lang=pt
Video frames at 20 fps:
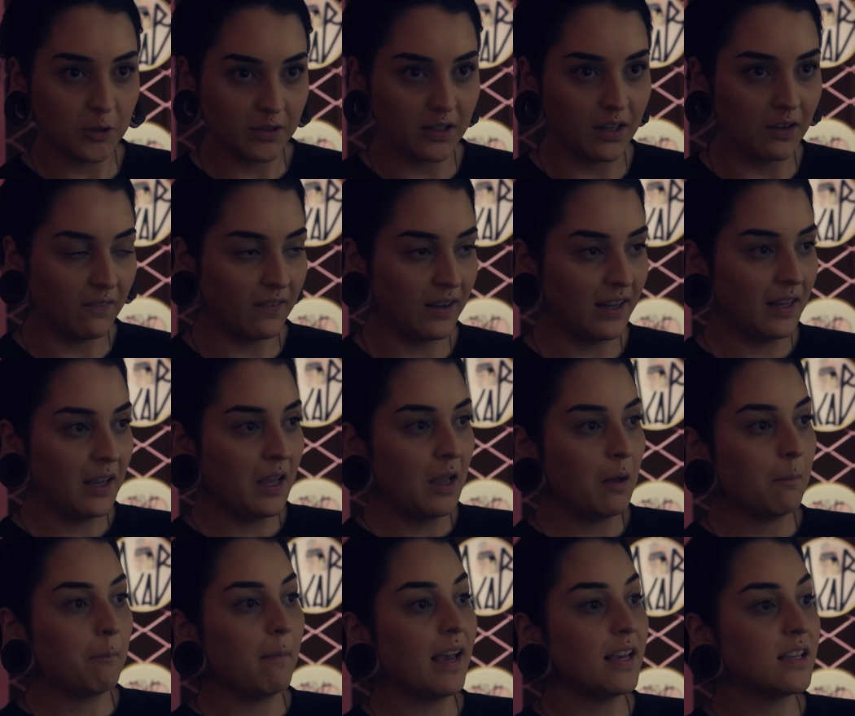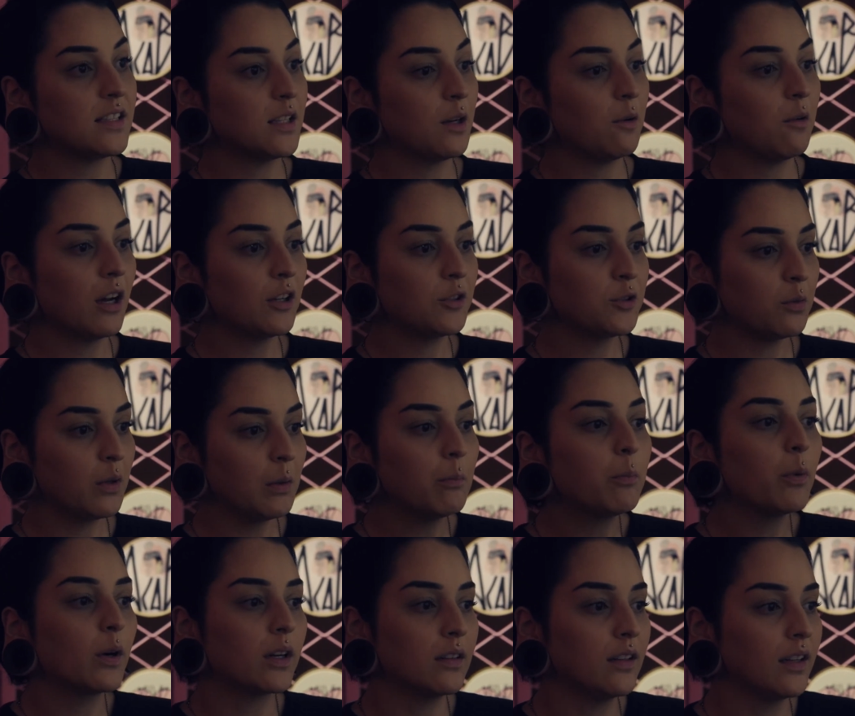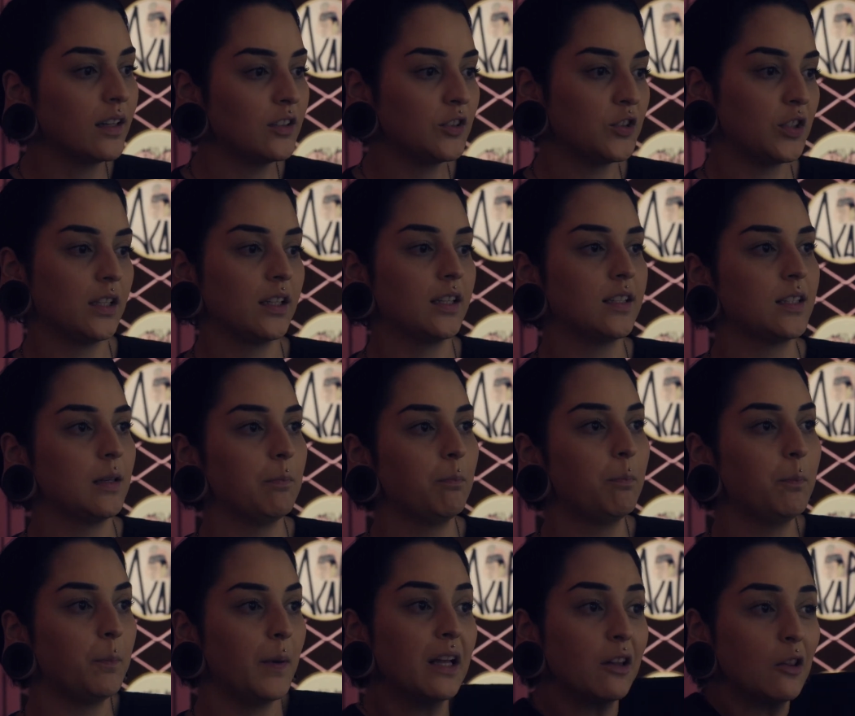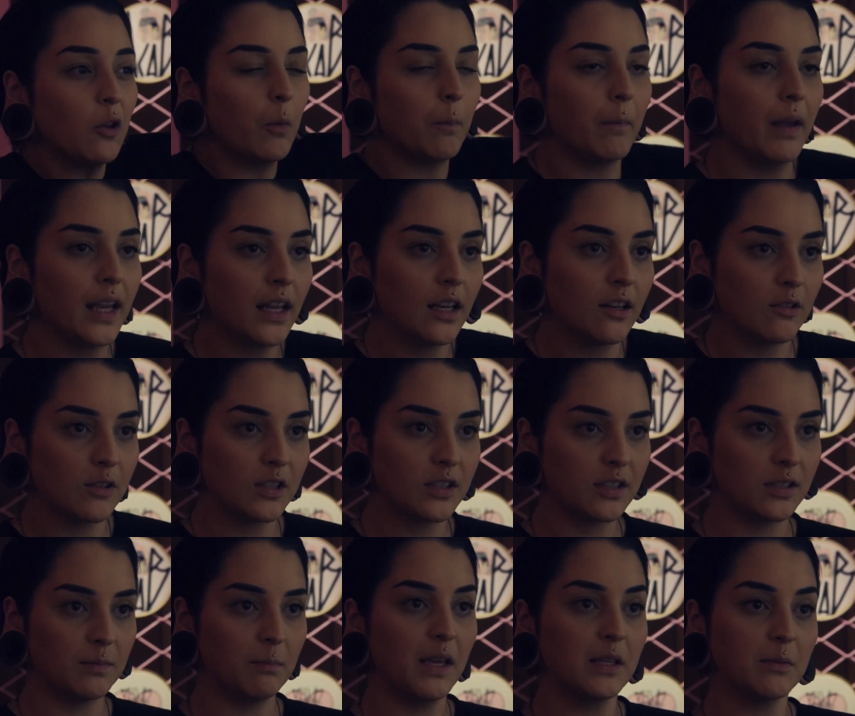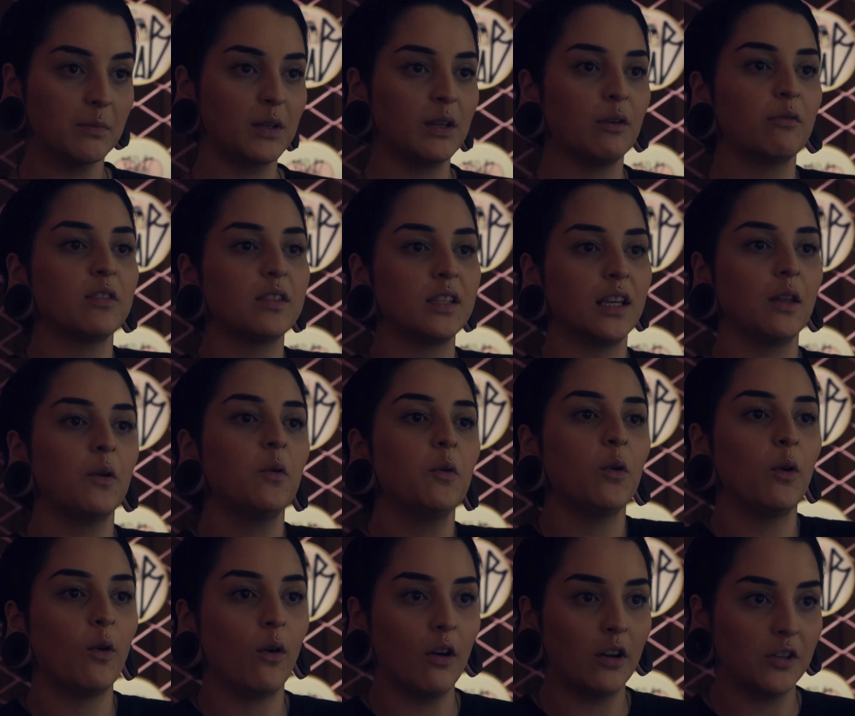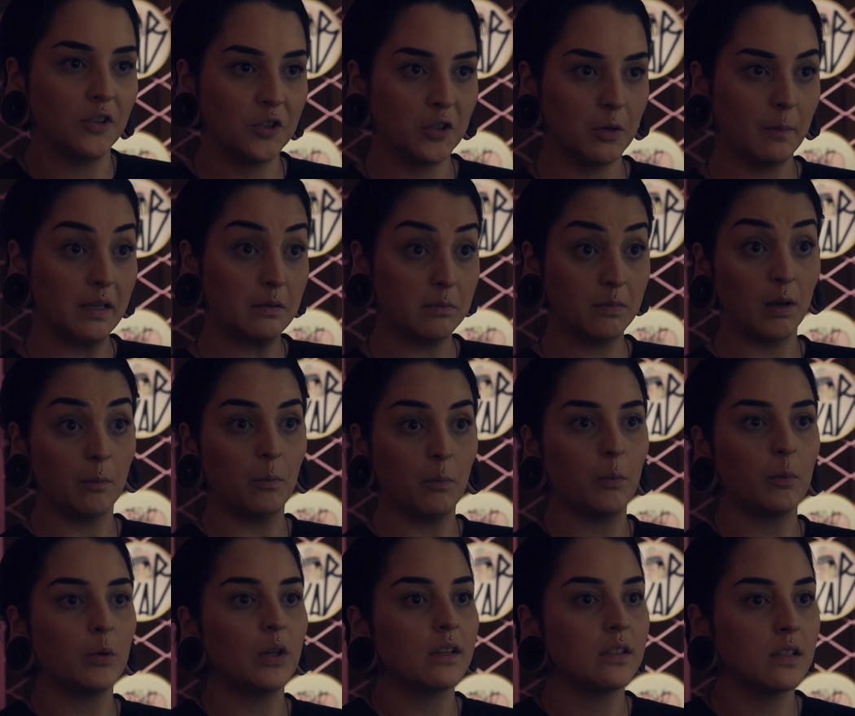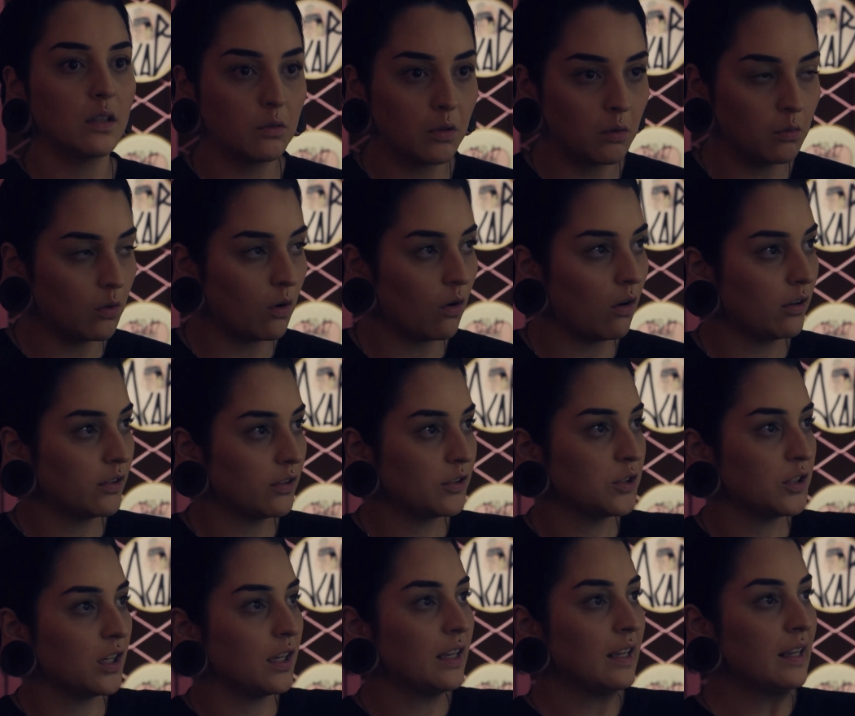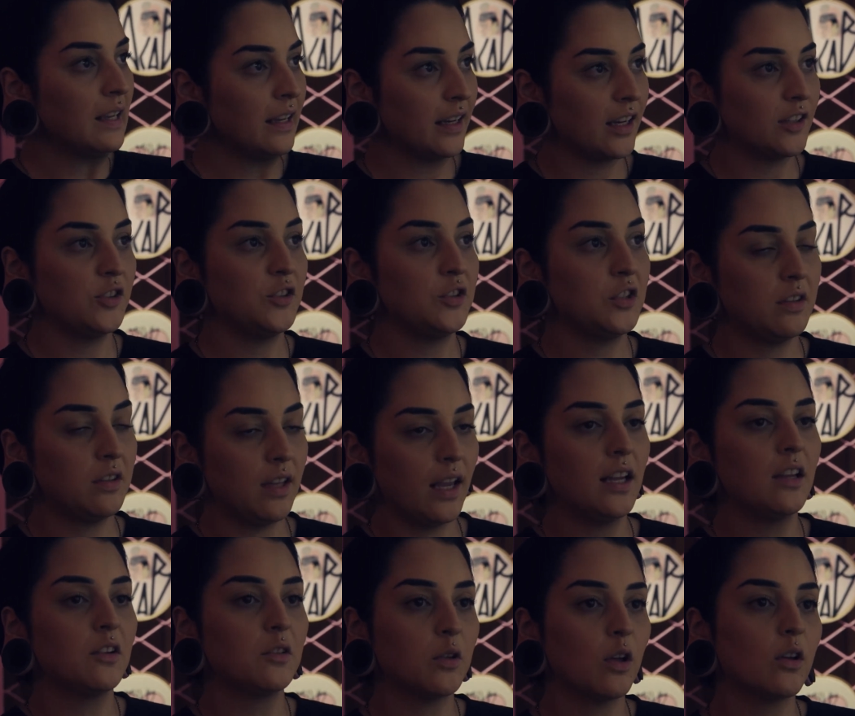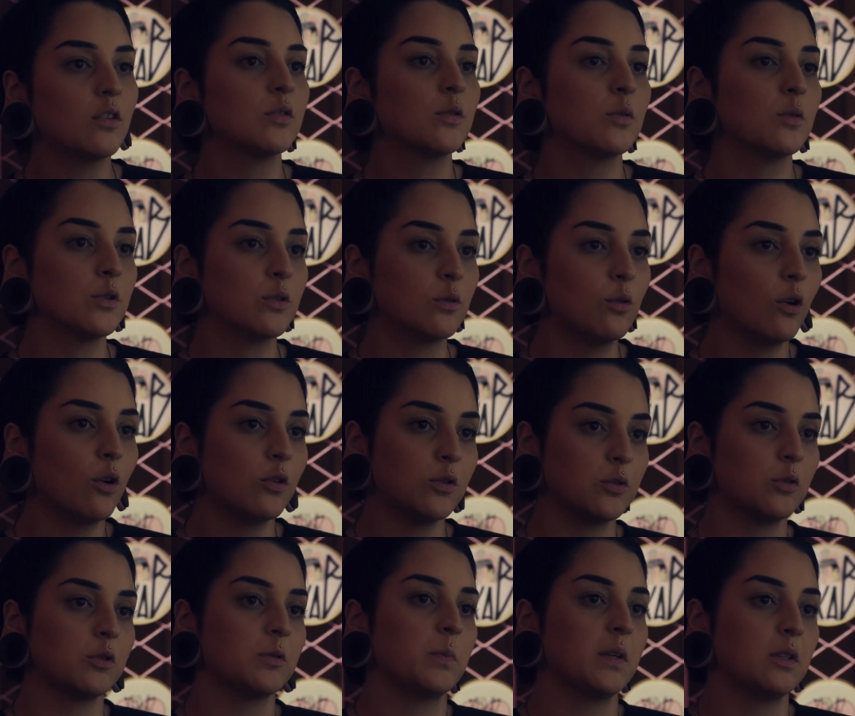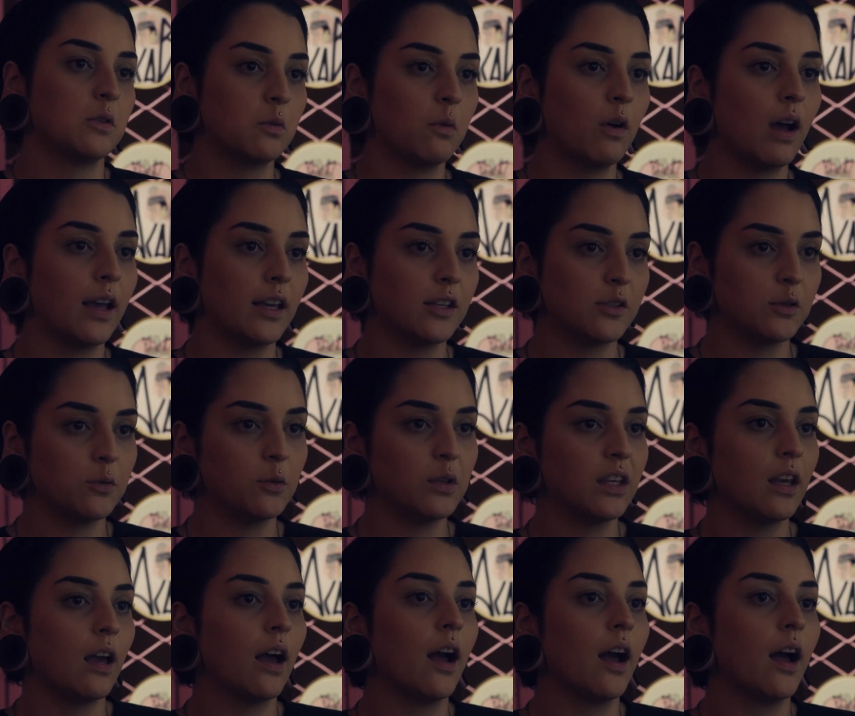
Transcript: ou não, mas eu acho importante que se pelo menos, mesmo que você não goste, mesmo que a população não goste, que a gente tenha os nossos gostos pessoais do que é